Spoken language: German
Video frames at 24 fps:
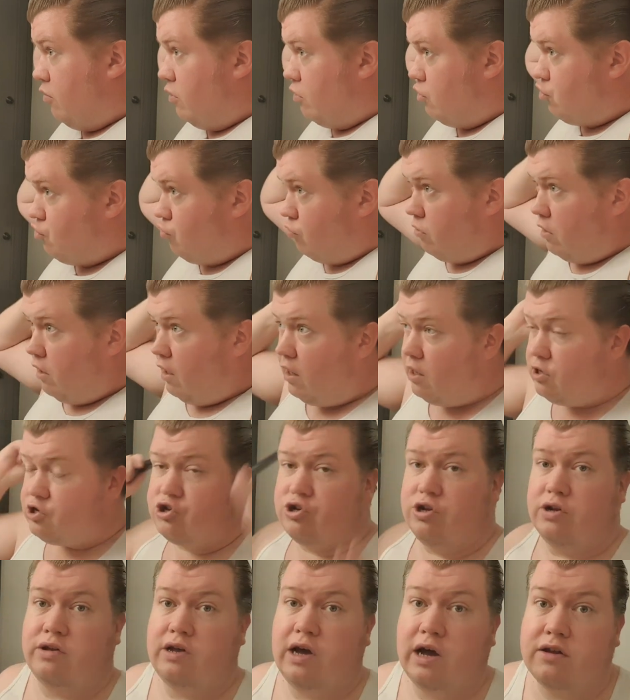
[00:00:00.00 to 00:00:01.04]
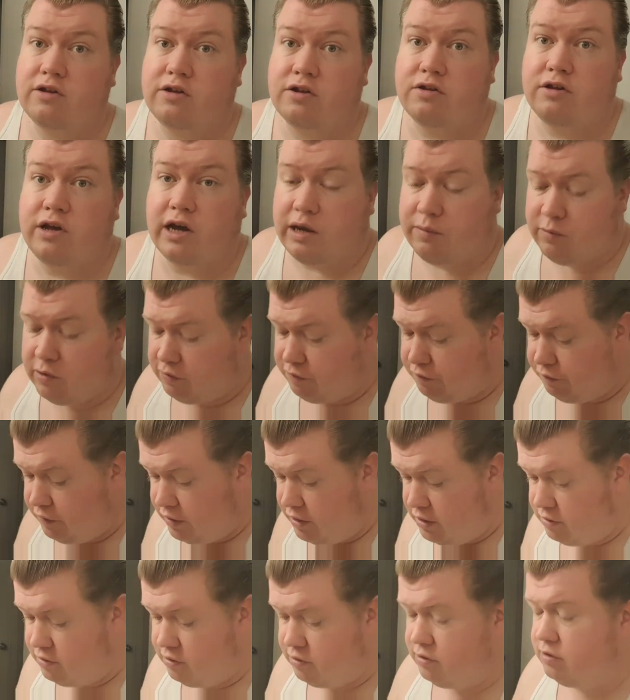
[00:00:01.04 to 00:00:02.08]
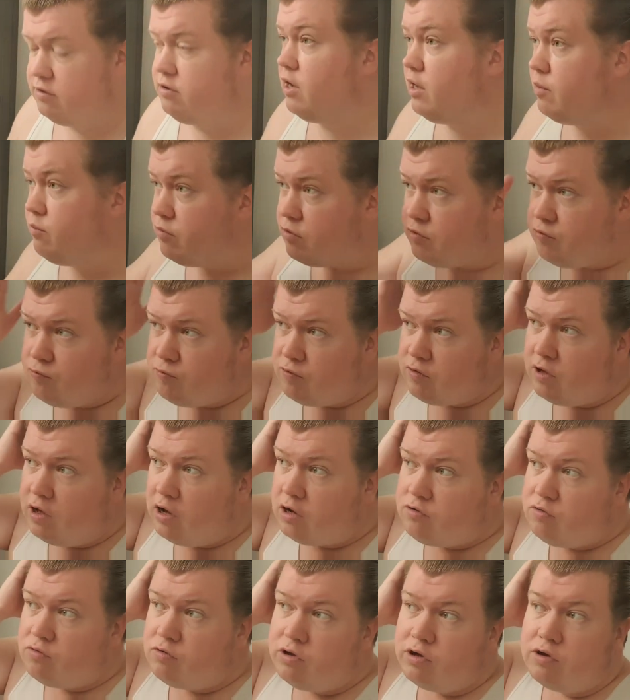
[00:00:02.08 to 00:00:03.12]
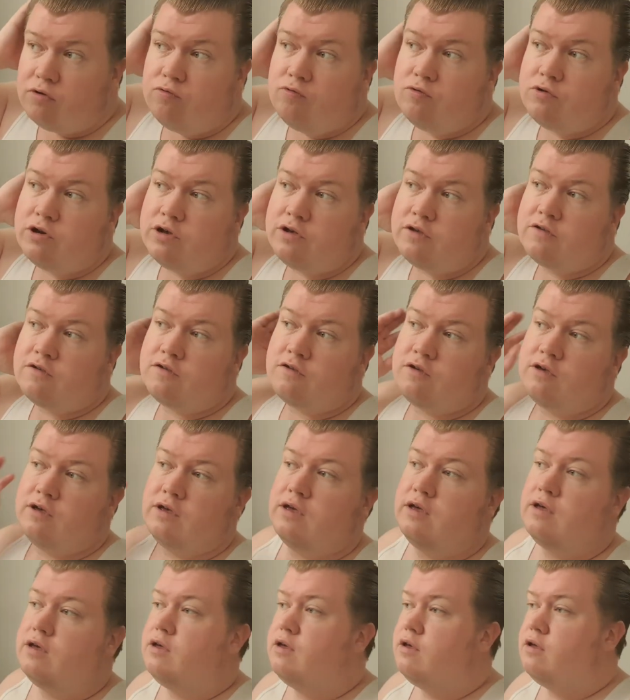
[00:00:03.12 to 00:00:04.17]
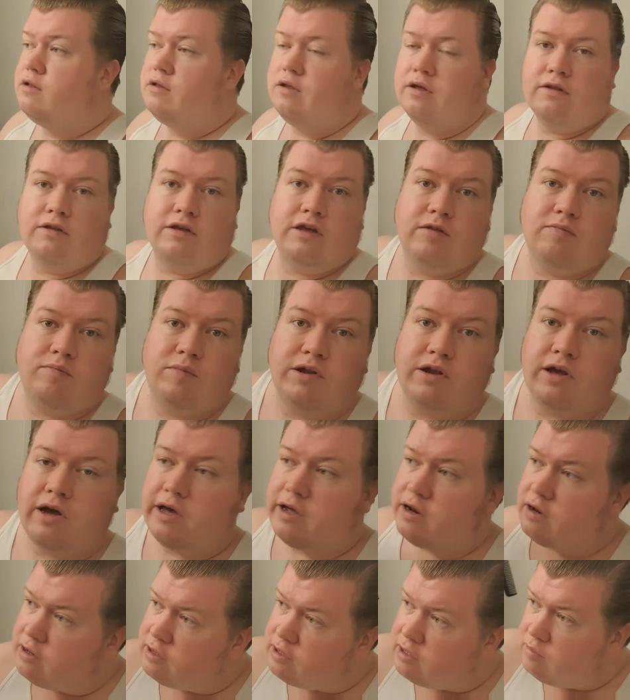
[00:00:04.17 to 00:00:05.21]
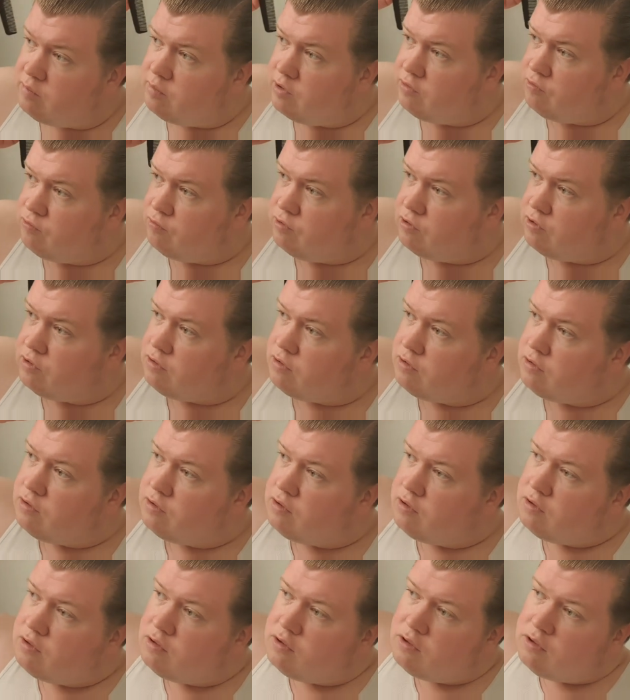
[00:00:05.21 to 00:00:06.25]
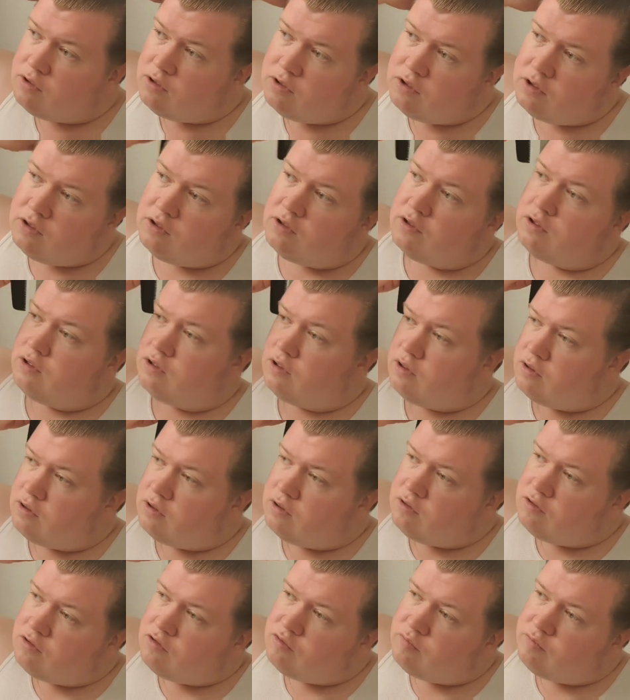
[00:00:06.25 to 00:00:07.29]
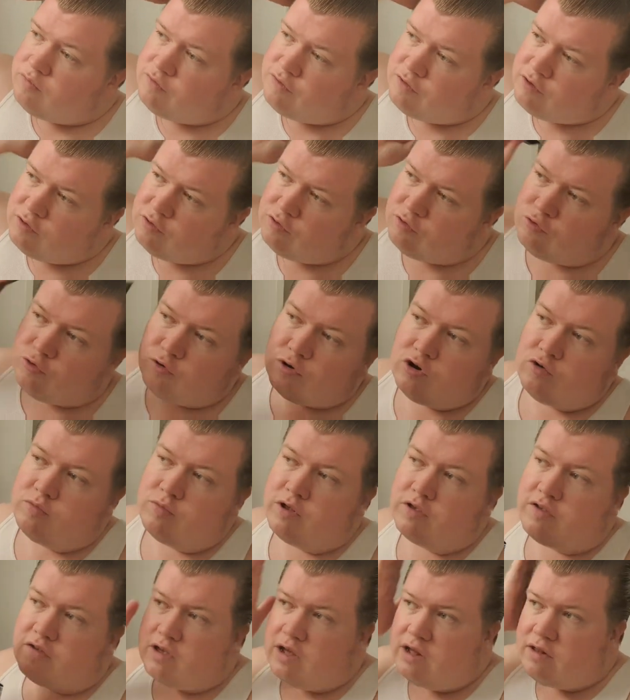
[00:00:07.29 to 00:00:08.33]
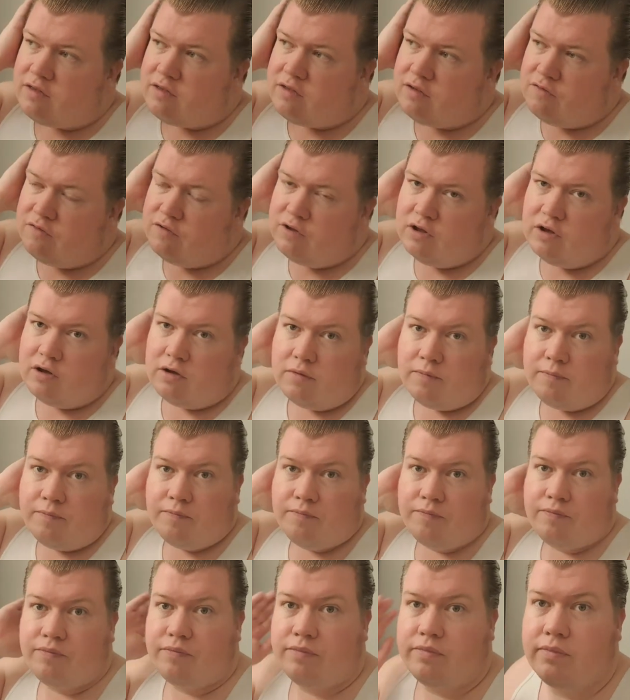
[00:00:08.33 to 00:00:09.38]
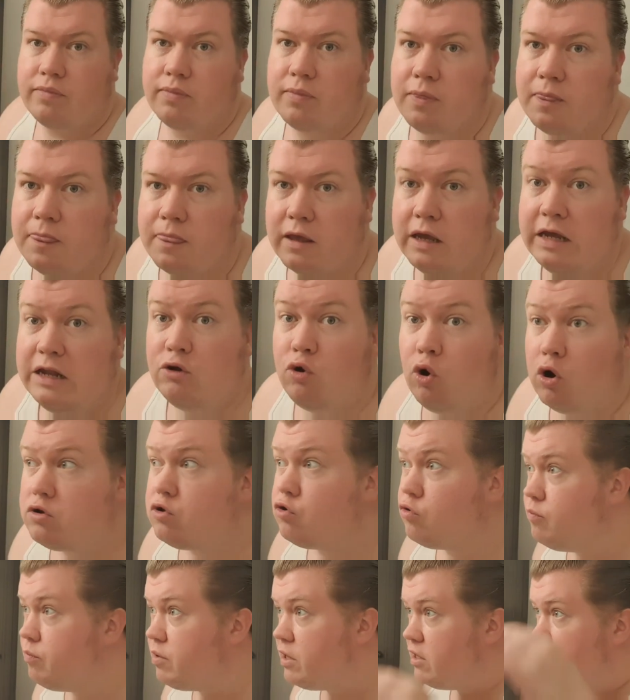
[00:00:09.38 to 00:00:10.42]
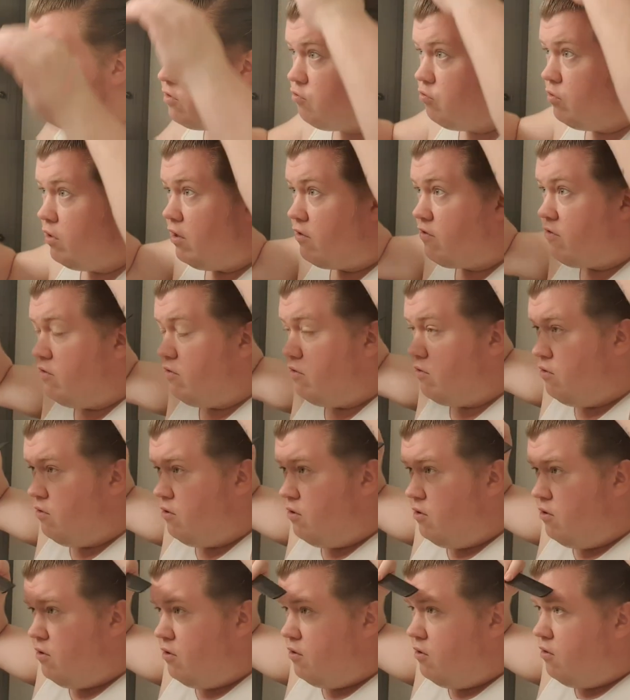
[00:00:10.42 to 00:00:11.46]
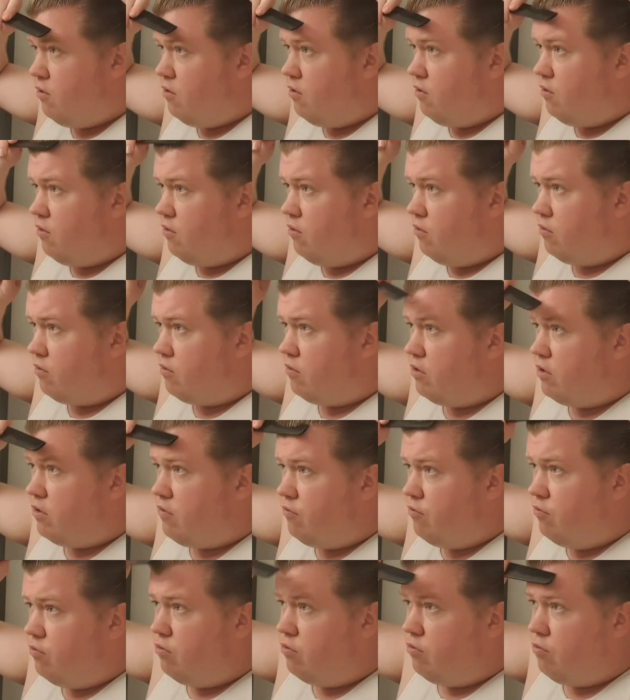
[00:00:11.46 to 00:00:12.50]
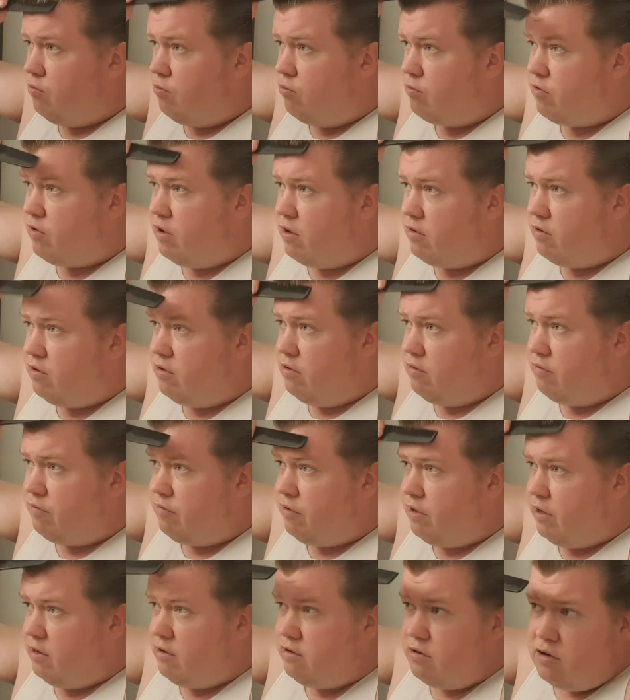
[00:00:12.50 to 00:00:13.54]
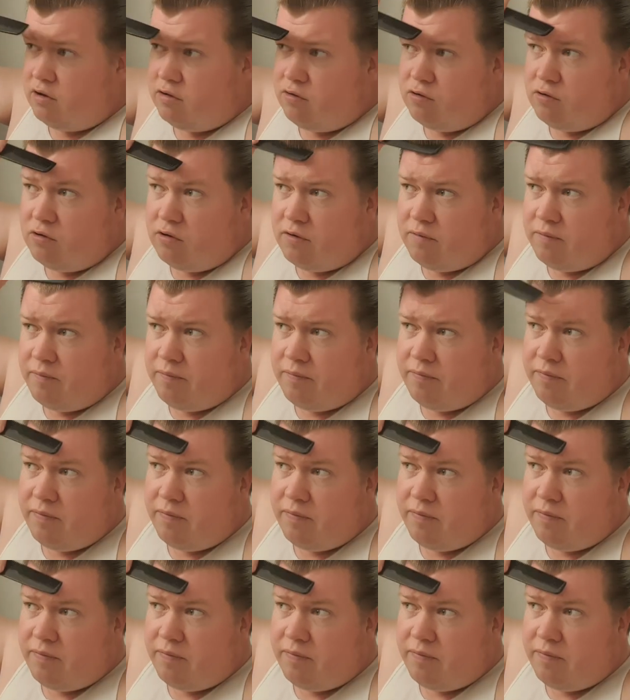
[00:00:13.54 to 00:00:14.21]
man schon einen Haarschnitt hat, der einem gefällt, der einem zusagt und der gut ist, dann geht man da eigentlich immer nur zum Friseur, um das Ganze wieder in Ordnung bringen zu lassen. Nicht für eine großartige Veränderung.